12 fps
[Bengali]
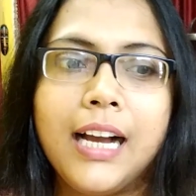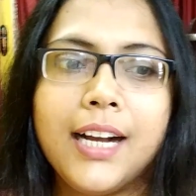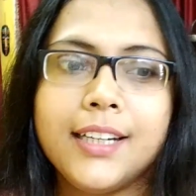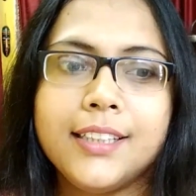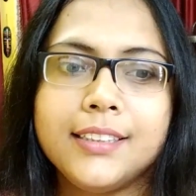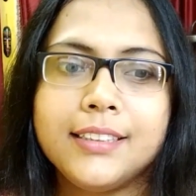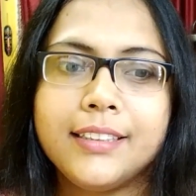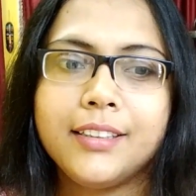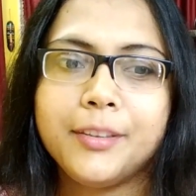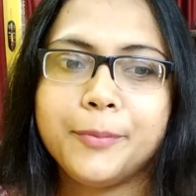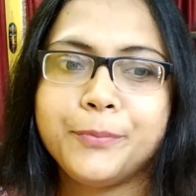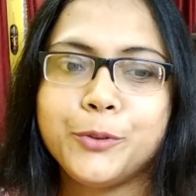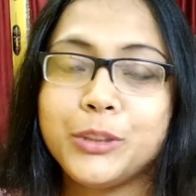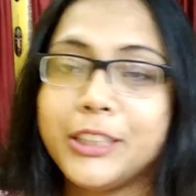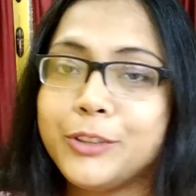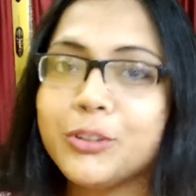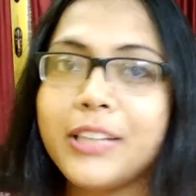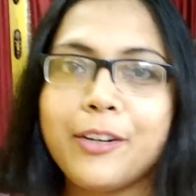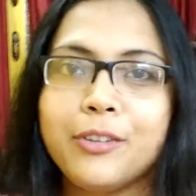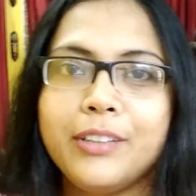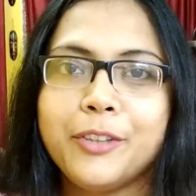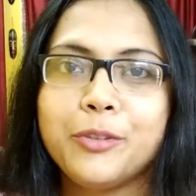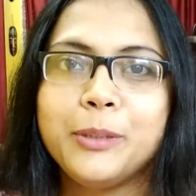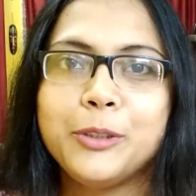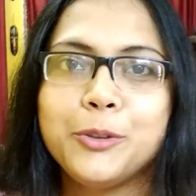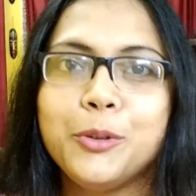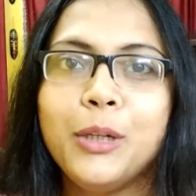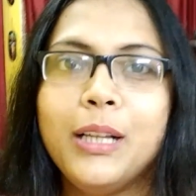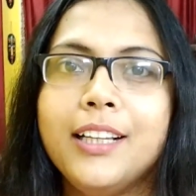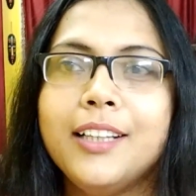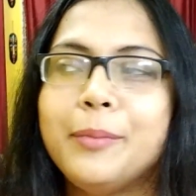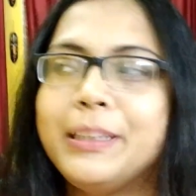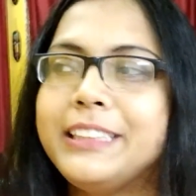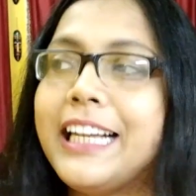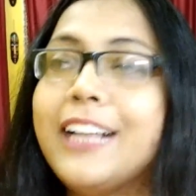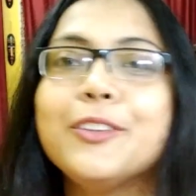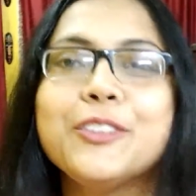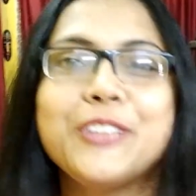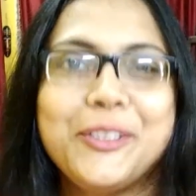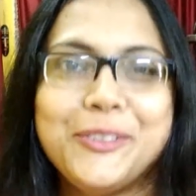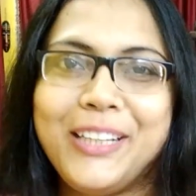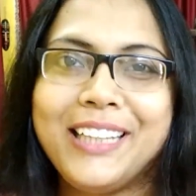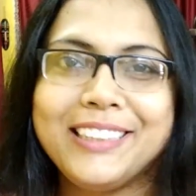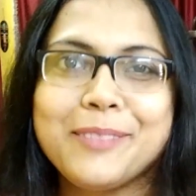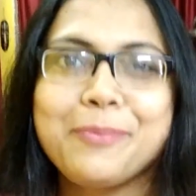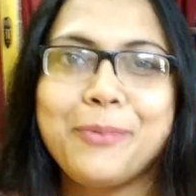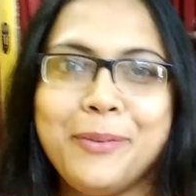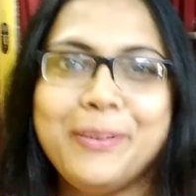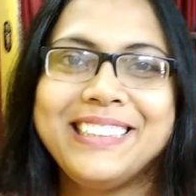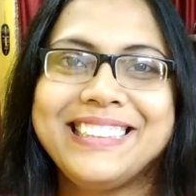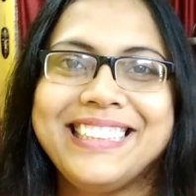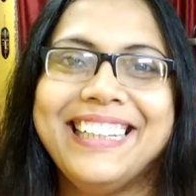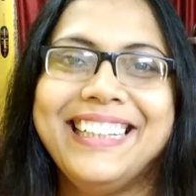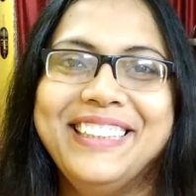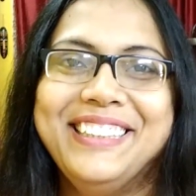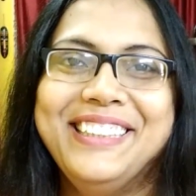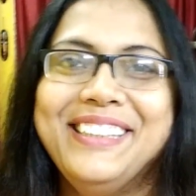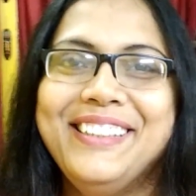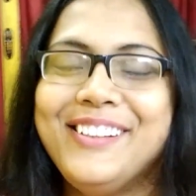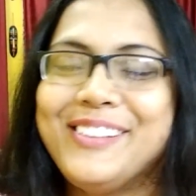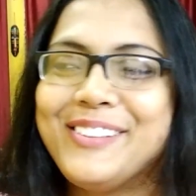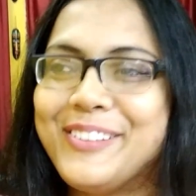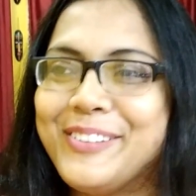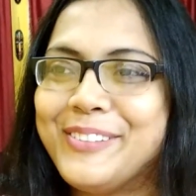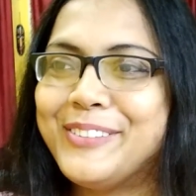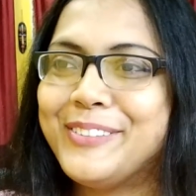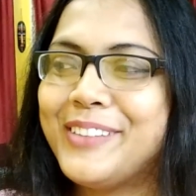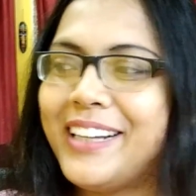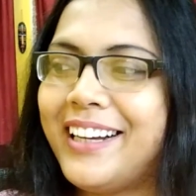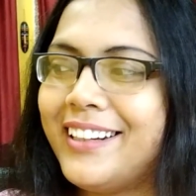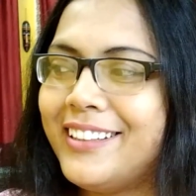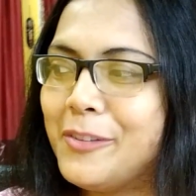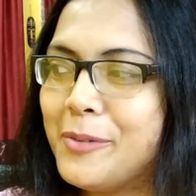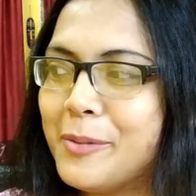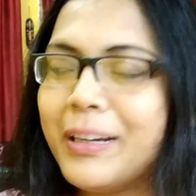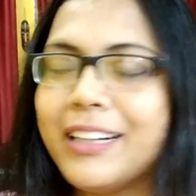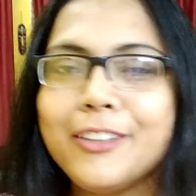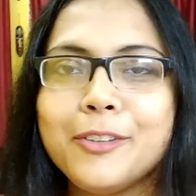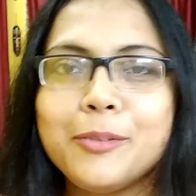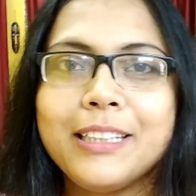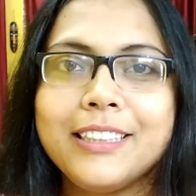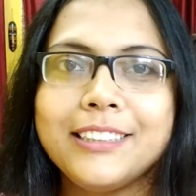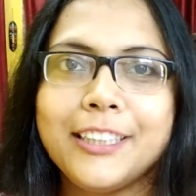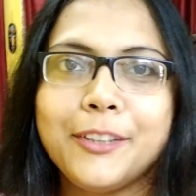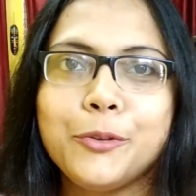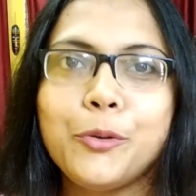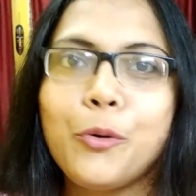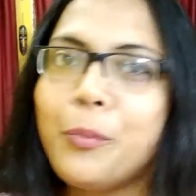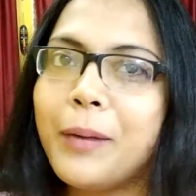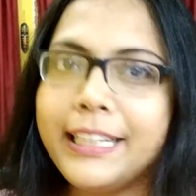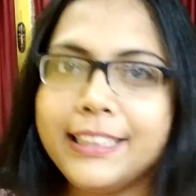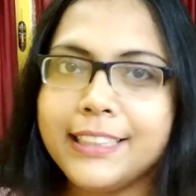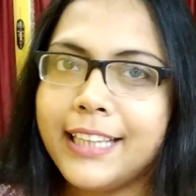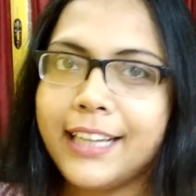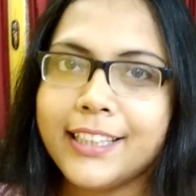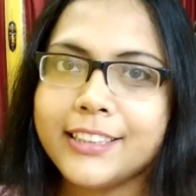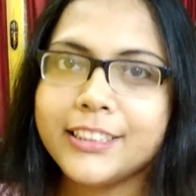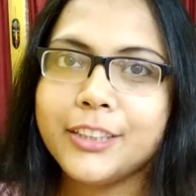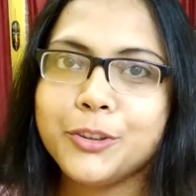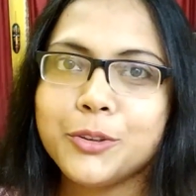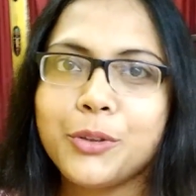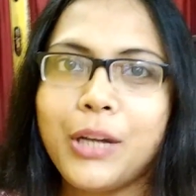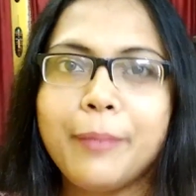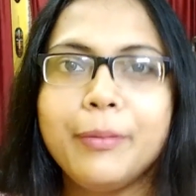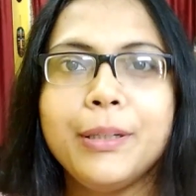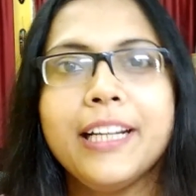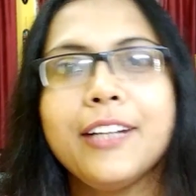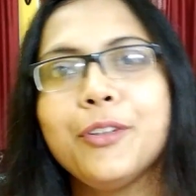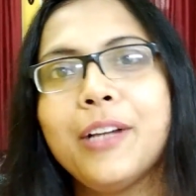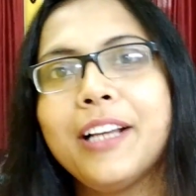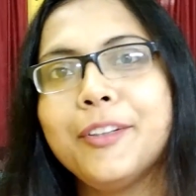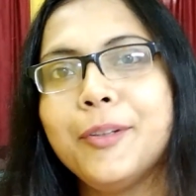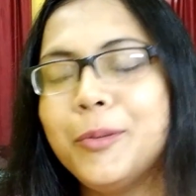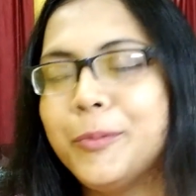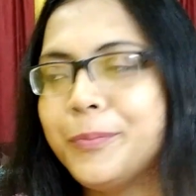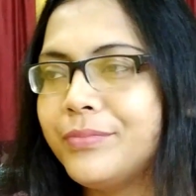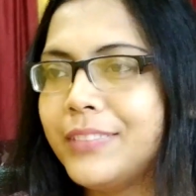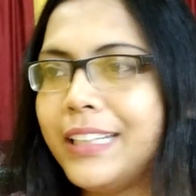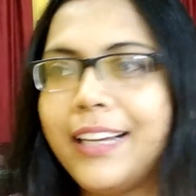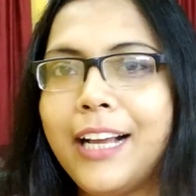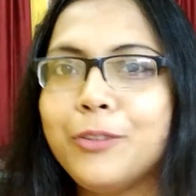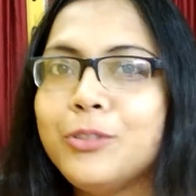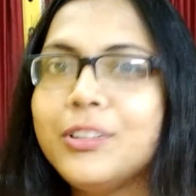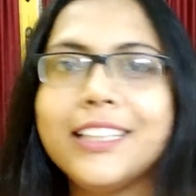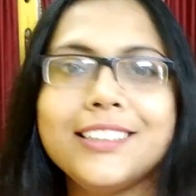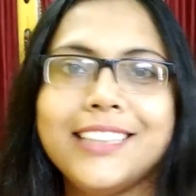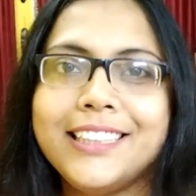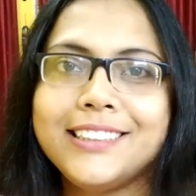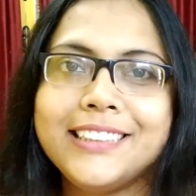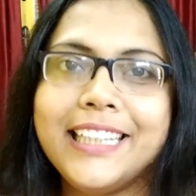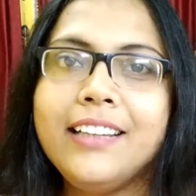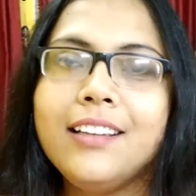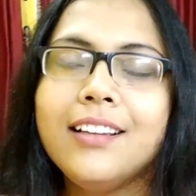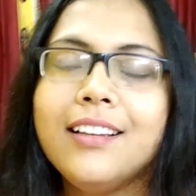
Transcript: আর তো সেই জন্য এখন এরকম একটু মানে শান্ত শান্ত লাগছে পরিবেশটা তো আর রবিবার তো মানে যেহেতু বাড়িতে থাকে সেই জন্য আবিরের তো একদম মানে আনন্দের শেষ নেই